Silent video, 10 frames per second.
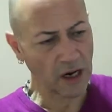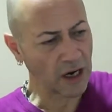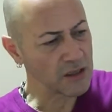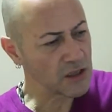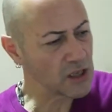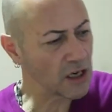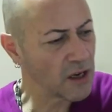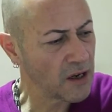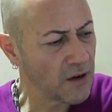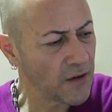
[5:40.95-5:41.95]
Ayrıca
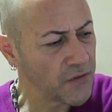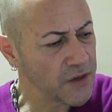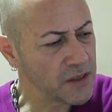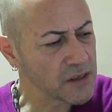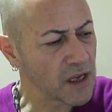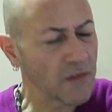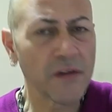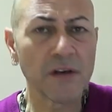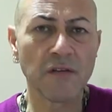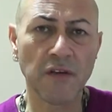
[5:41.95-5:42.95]

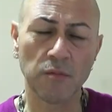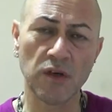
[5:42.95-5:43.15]
insanların da,